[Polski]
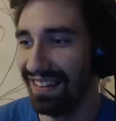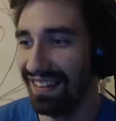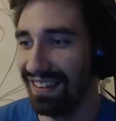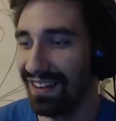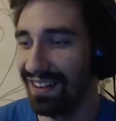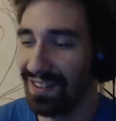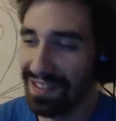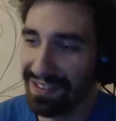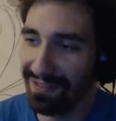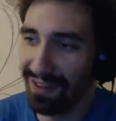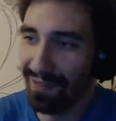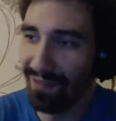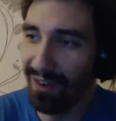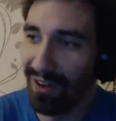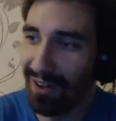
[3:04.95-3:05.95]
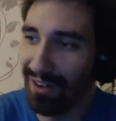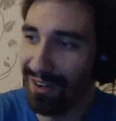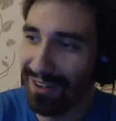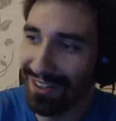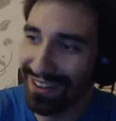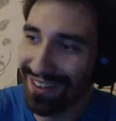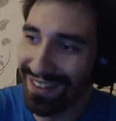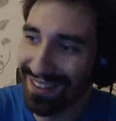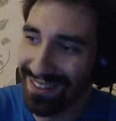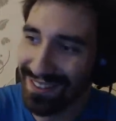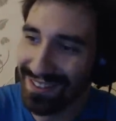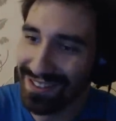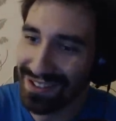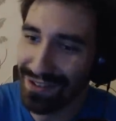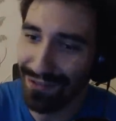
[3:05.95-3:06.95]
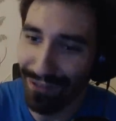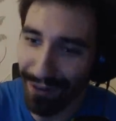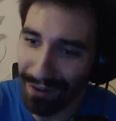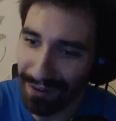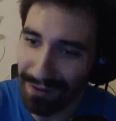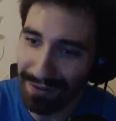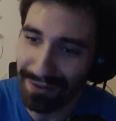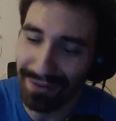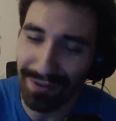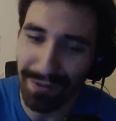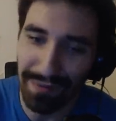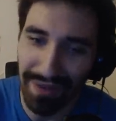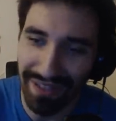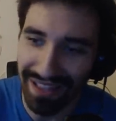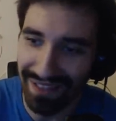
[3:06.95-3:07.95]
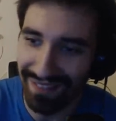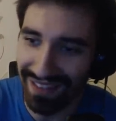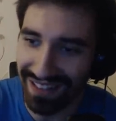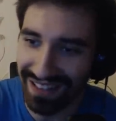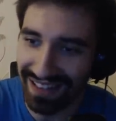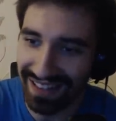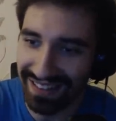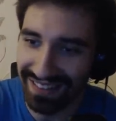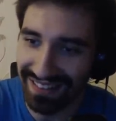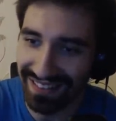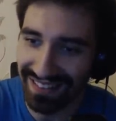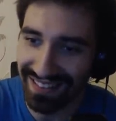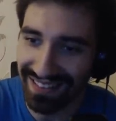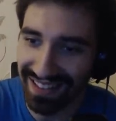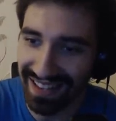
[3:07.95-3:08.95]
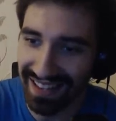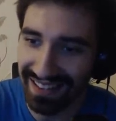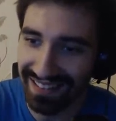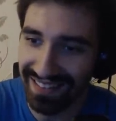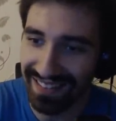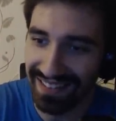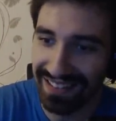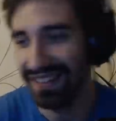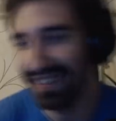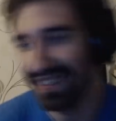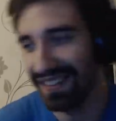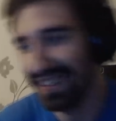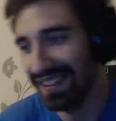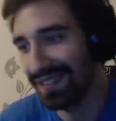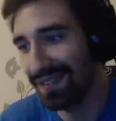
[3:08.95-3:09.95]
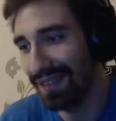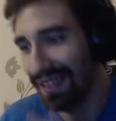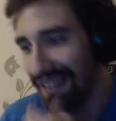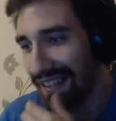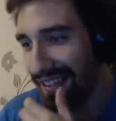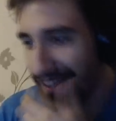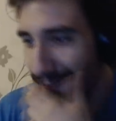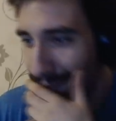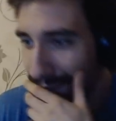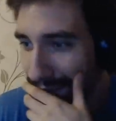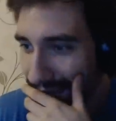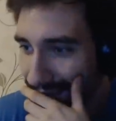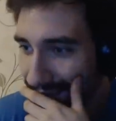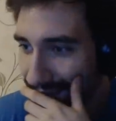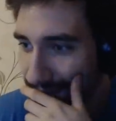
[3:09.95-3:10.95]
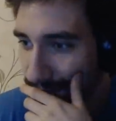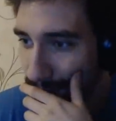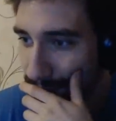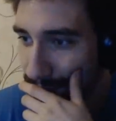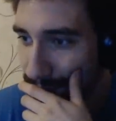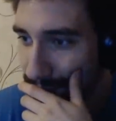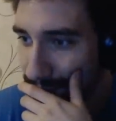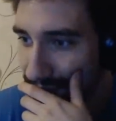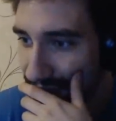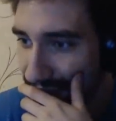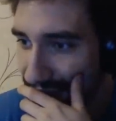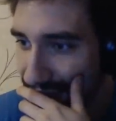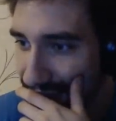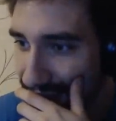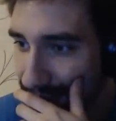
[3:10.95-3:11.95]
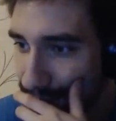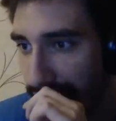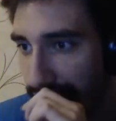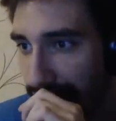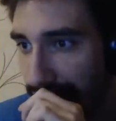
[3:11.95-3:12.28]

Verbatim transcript: Chodzi wam o to, że fokus gubi kamerka, nie że skacze. Jezu, ale ja nie wiem jak to zrobić, poczekajcie.